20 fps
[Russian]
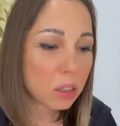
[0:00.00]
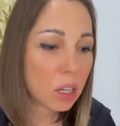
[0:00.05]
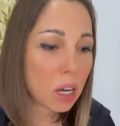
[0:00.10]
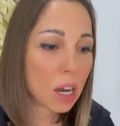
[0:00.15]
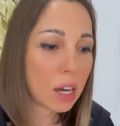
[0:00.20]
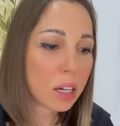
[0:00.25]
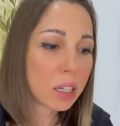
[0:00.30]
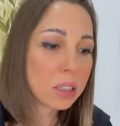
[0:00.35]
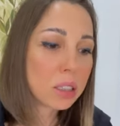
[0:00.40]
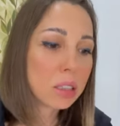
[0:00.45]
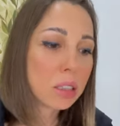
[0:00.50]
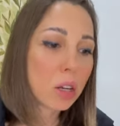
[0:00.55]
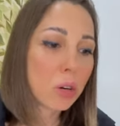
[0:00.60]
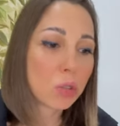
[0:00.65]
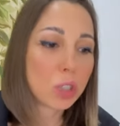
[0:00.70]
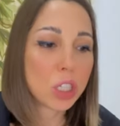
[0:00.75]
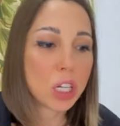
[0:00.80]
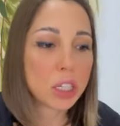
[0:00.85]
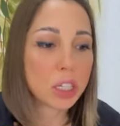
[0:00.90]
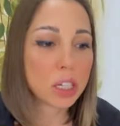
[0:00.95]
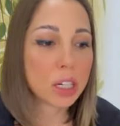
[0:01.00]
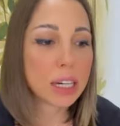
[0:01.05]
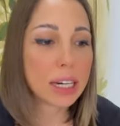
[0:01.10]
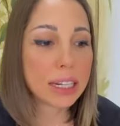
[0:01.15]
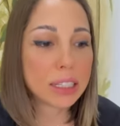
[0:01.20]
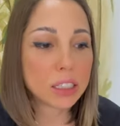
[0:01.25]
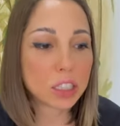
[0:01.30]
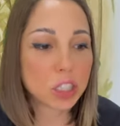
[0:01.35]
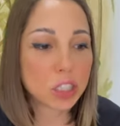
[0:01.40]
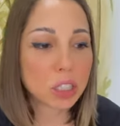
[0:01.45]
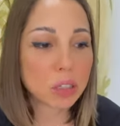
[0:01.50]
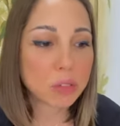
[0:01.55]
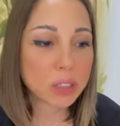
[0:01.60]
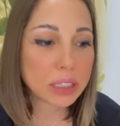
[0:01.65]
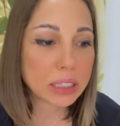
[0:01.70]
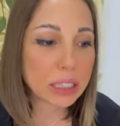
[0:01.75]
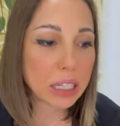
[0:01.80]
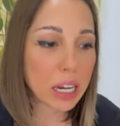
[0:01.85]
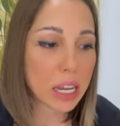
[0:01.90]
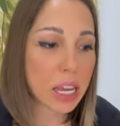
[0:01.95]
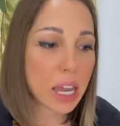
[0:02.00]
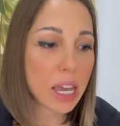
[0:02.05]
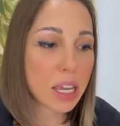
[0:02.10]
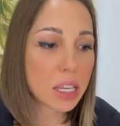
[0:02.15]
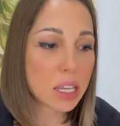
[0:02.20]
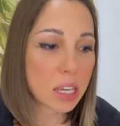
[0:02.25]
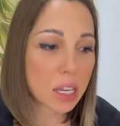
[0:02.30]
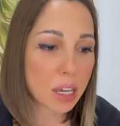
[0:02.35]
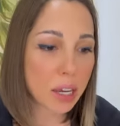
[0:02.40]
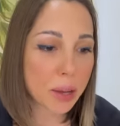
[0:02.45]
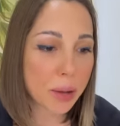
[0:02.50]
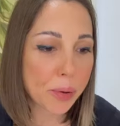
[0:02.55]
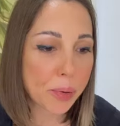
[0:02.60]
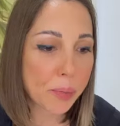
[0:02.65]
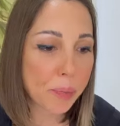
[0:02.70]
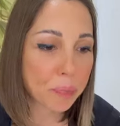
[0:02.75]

Так, это нарушение клеточного строения